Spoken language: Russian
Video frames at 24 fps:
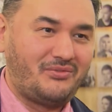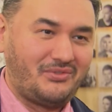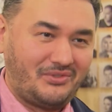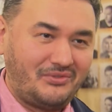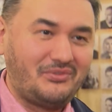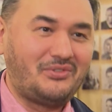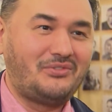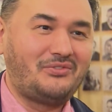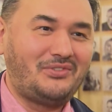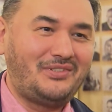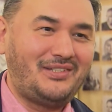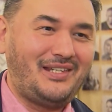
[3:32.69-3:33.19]
Вот,
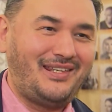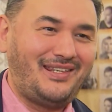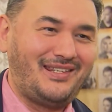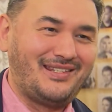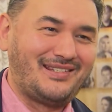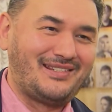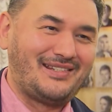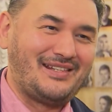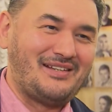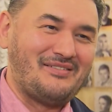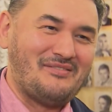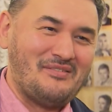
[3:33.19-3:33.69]
вот, вот такие
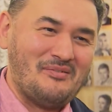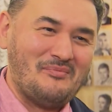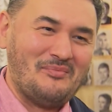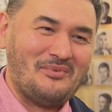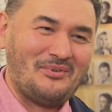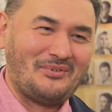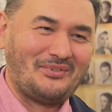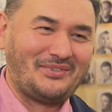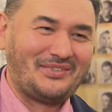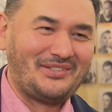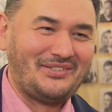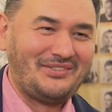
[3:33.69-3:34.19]
слова
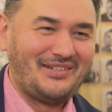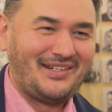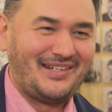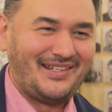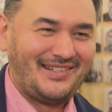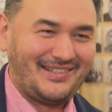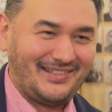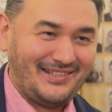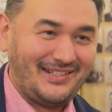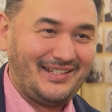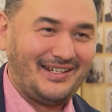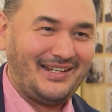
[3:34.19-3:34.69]
могут
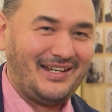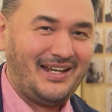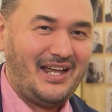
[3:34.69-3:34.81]
говорить, да.